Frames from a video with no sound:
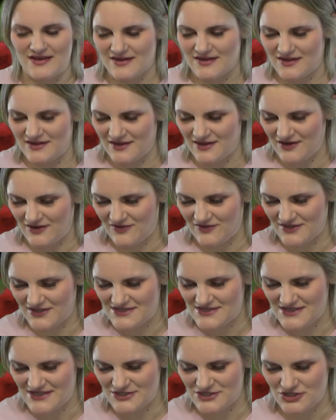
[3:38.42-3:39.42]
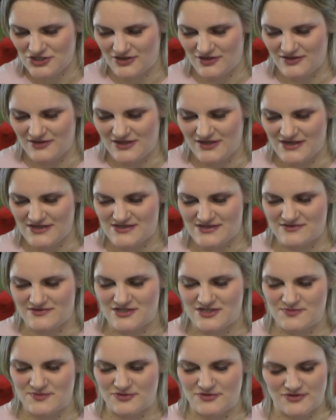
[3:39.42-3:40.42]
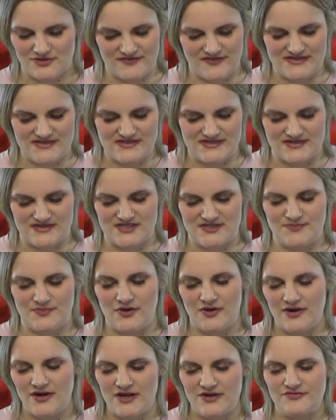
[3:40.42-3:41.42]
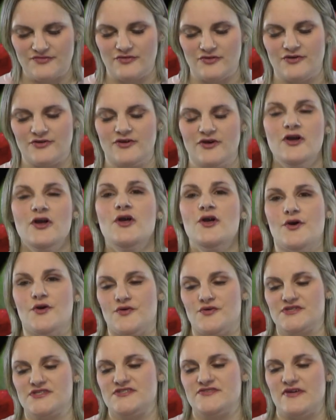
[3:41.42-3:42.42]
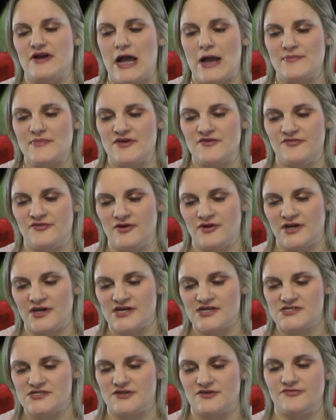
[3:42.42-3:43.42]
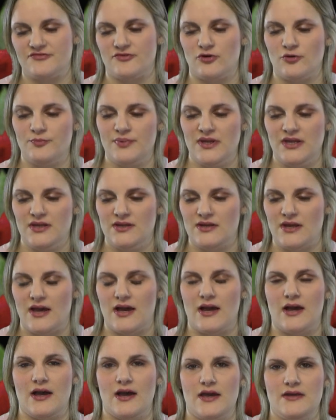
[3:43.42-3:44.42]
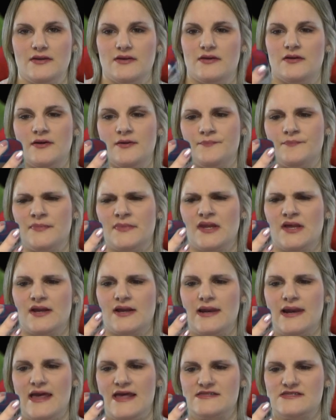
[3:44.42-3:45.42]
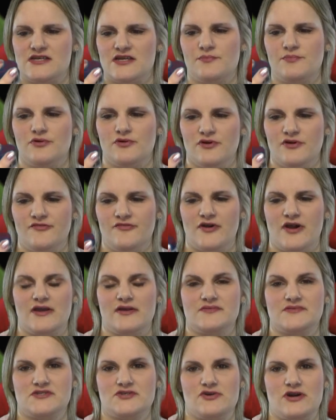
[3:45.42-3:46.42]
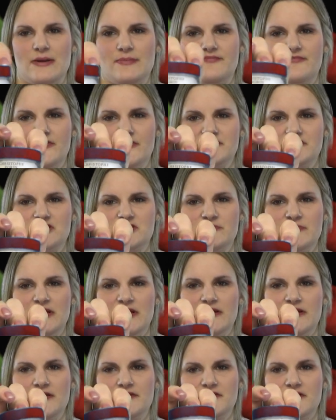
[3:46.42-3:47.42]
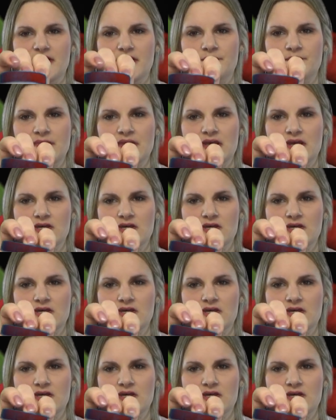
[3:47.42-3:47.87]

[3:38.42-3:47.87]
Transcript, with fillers: Genau, und ich sehe schon, hier ist auch das Produkt, was jetzt gespoilert wurde. Und zwar haben wir von Christoph Rubin ein ähm, Cleansing Purifying Scrub, 40 Milliliter.